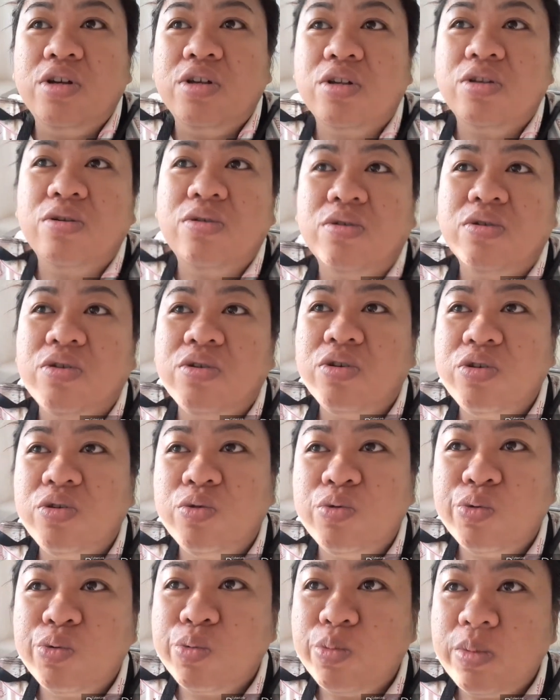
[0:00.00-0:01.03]
So, yun
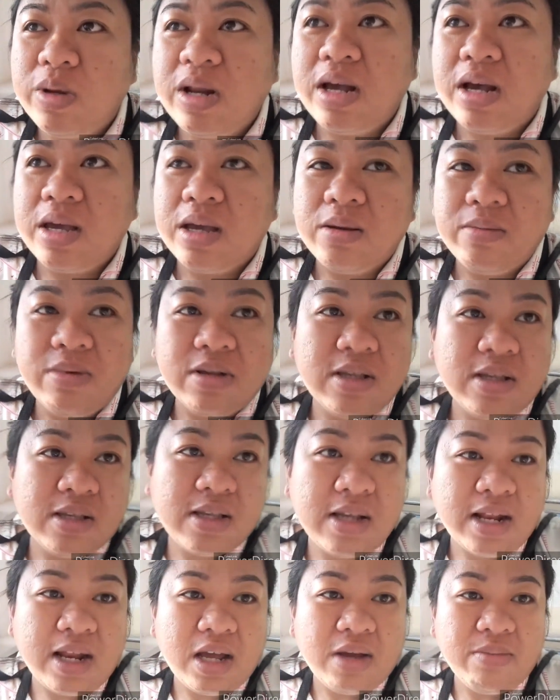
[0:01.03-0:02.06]
yung malaking
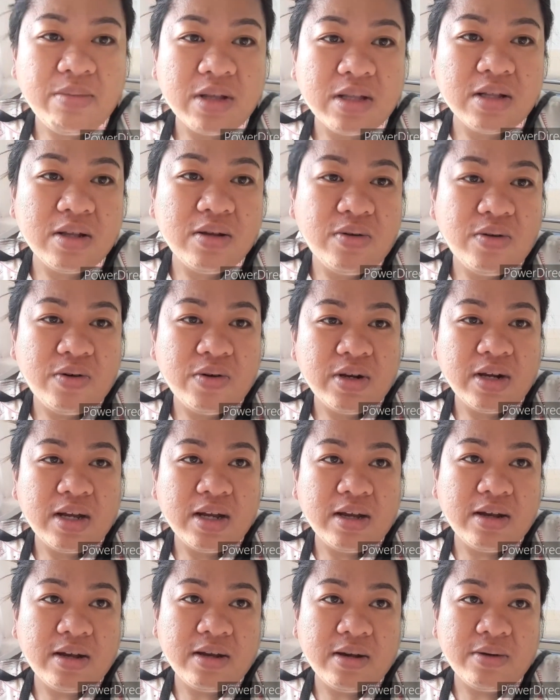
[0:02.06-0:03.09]
pasasalamat ko na
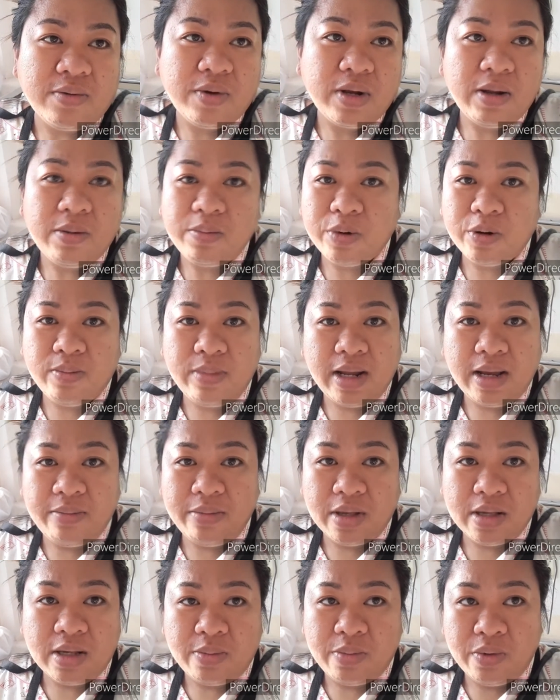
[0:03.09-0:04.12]
walang
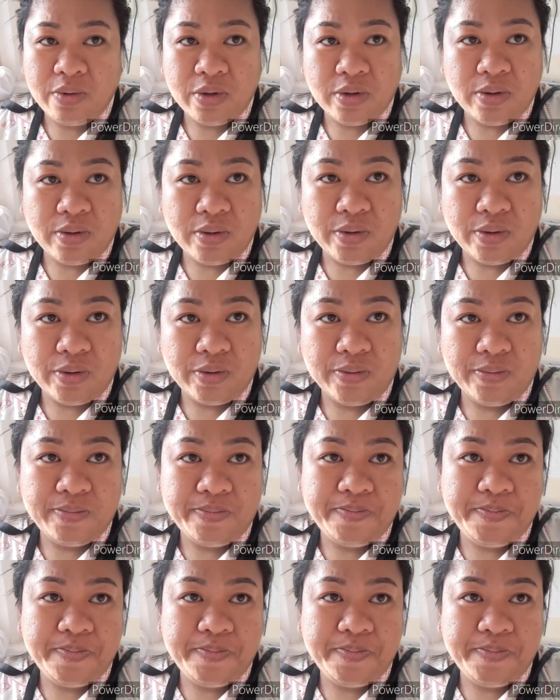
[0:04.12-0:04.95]
problema sa puso ko.